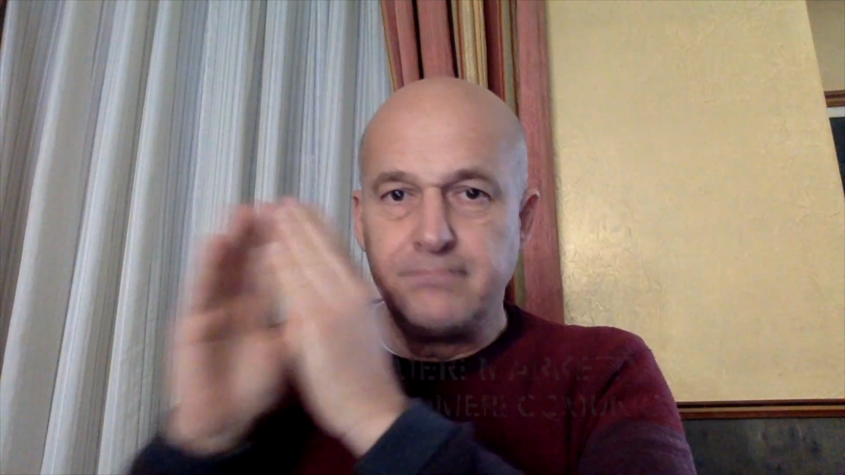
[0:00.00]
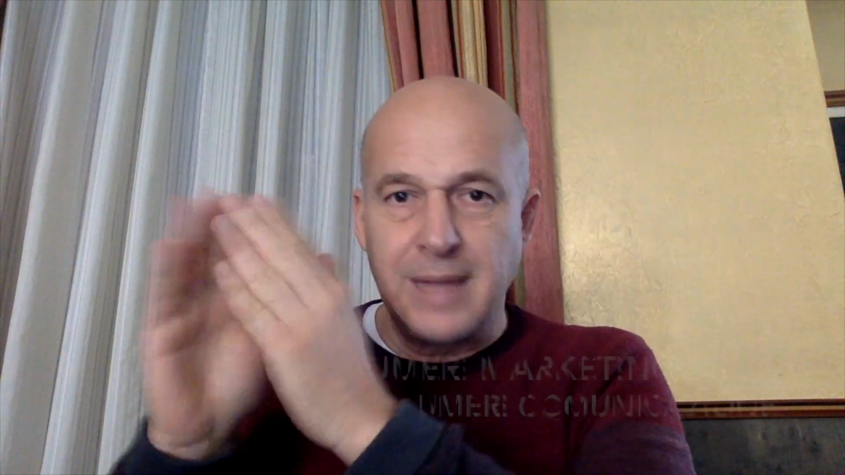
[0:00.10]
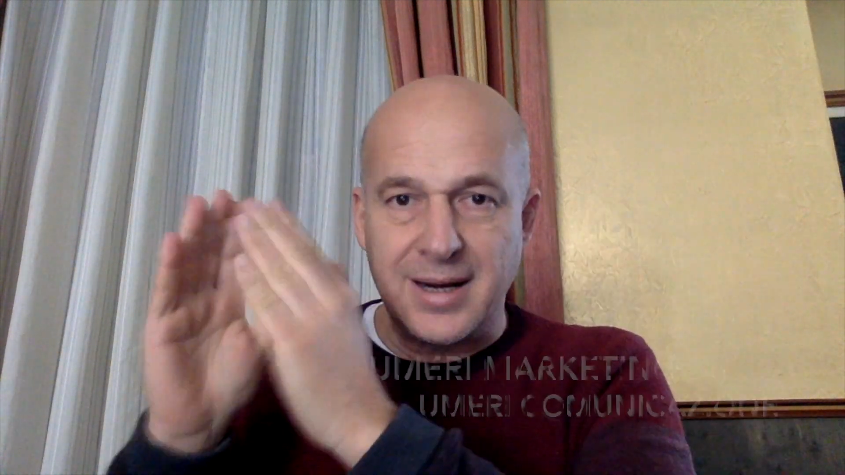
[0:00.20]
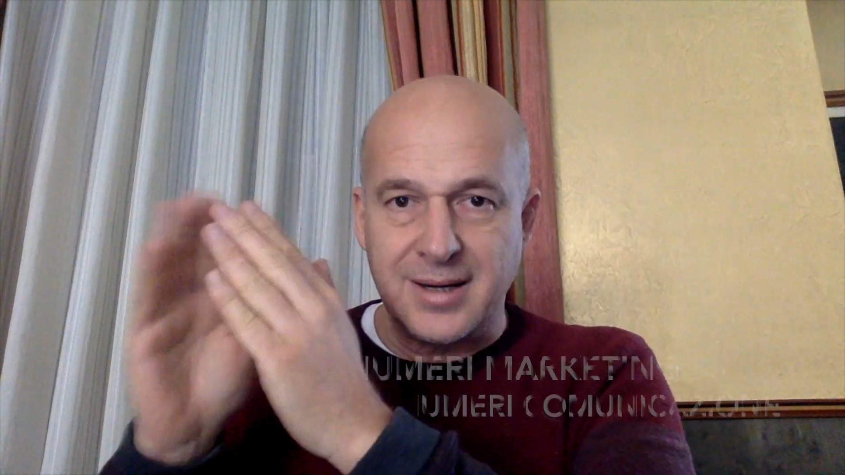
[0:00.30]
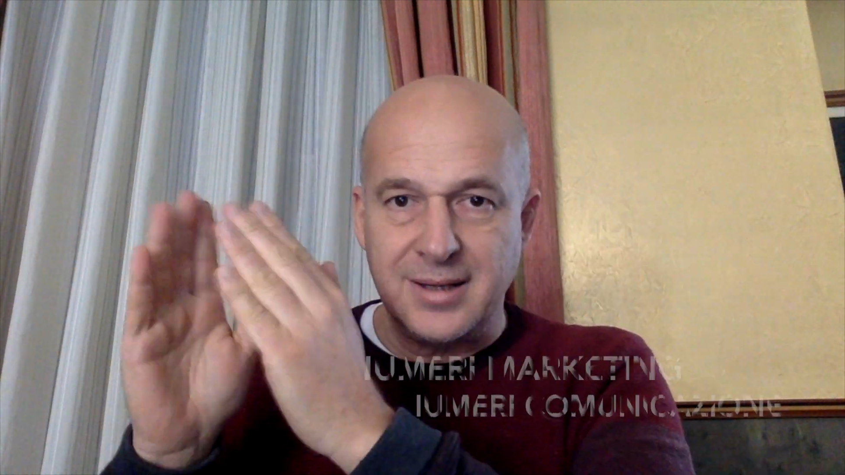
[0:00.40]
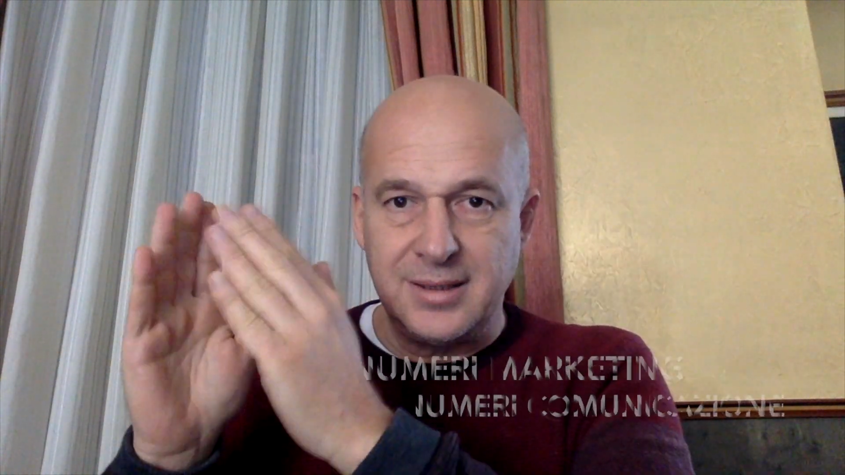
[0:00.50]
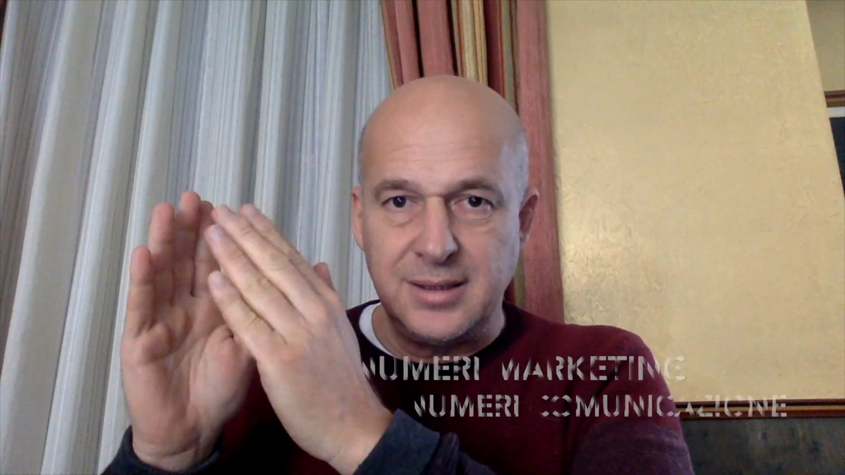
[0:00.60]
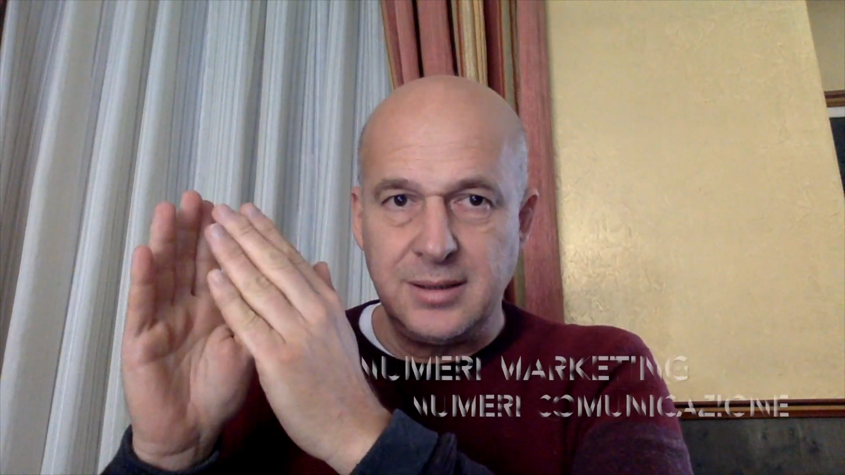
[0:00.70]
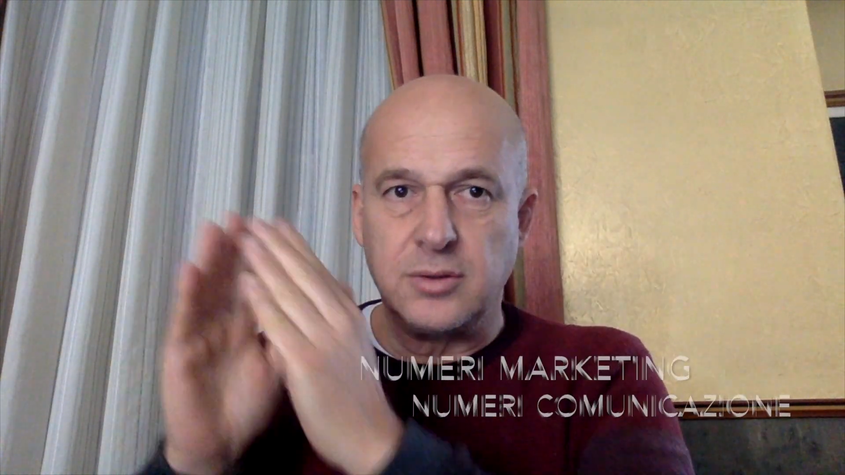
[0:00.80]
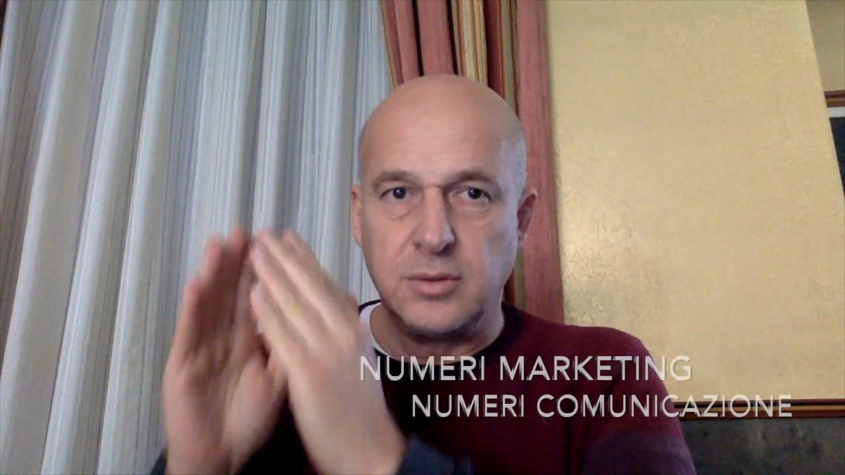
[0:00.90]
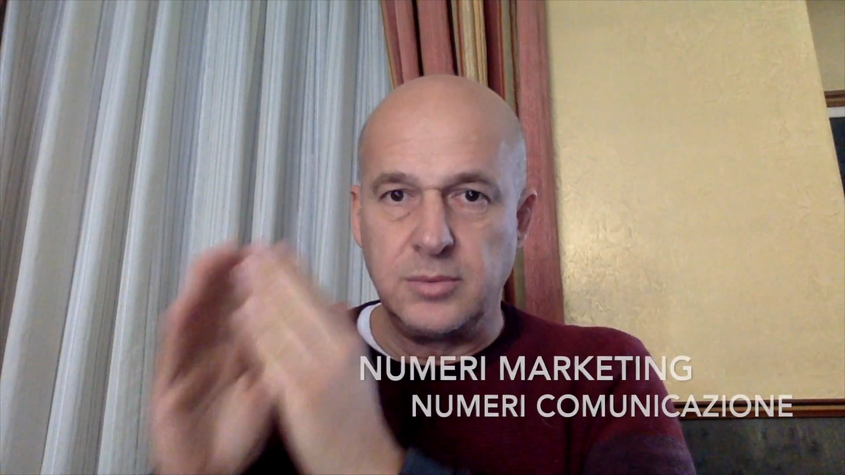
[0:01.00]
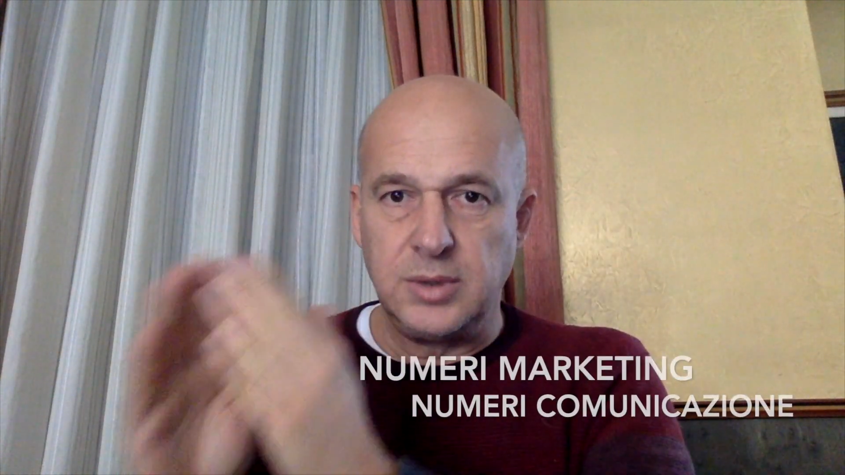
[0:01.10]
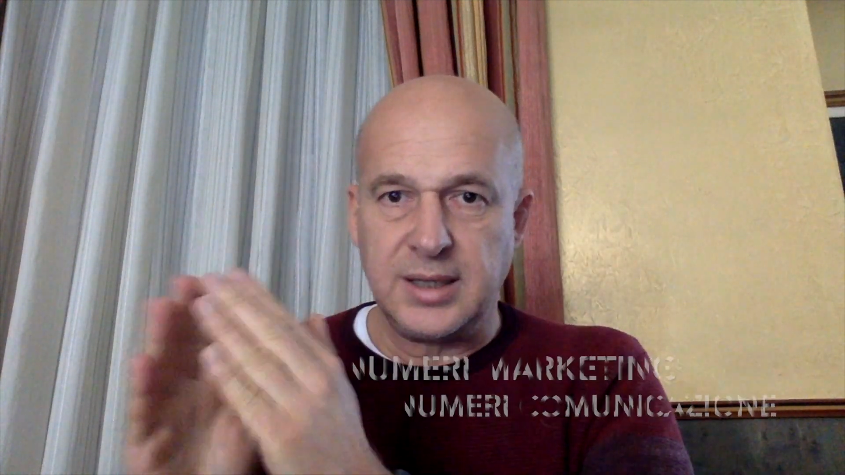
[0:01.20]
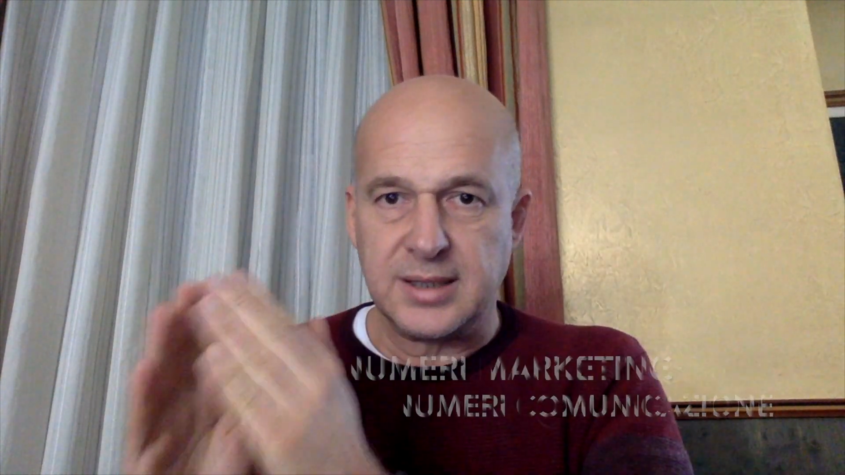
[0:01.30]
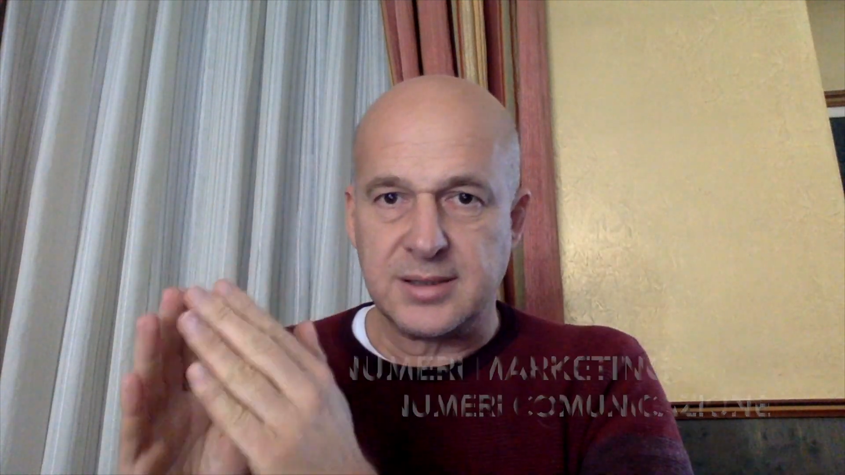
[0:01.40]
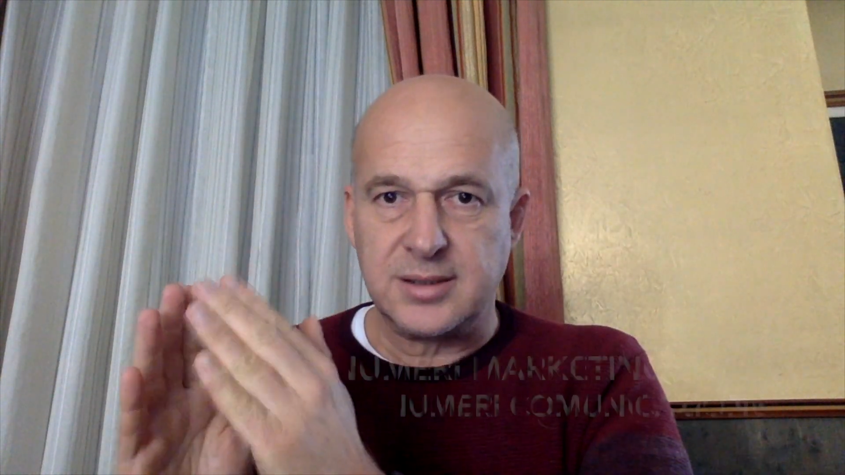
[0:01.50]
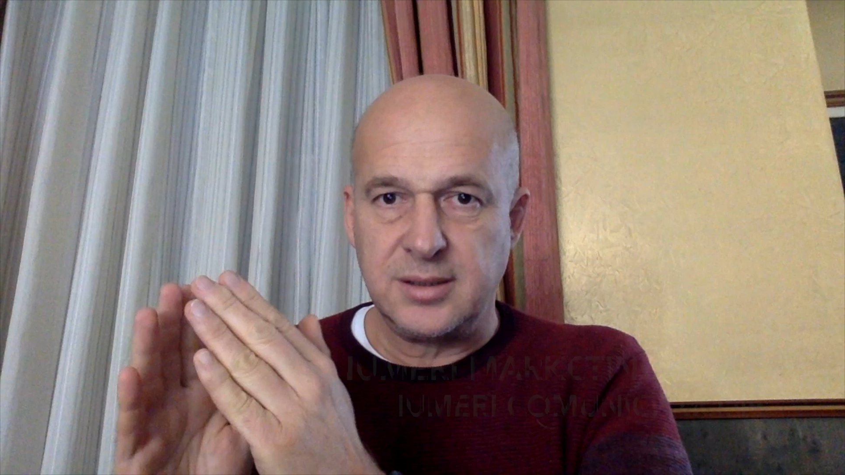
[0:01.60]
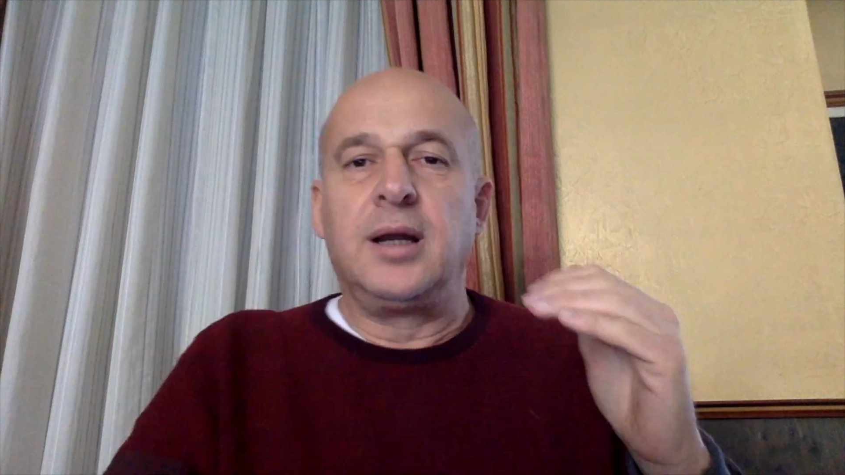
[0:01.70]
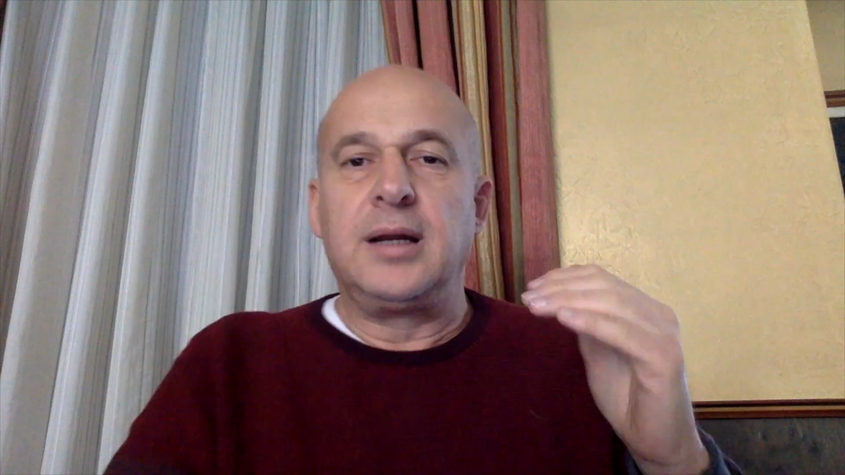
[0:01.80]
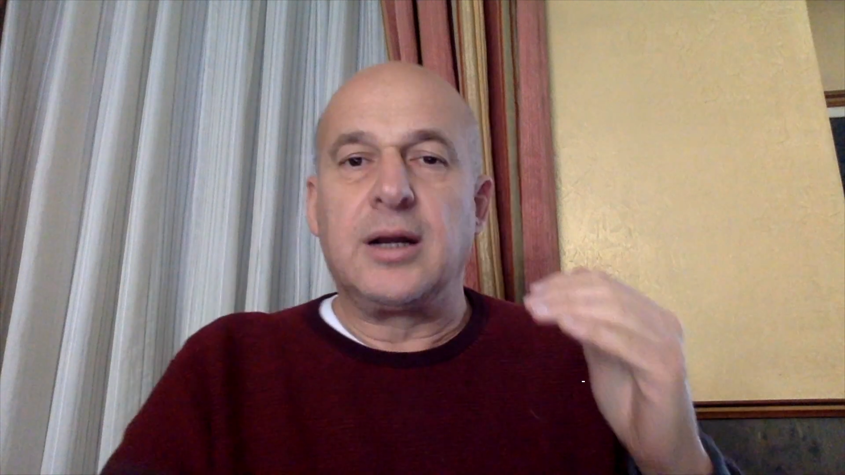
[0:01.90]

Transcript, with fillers: marketing, comunicazione.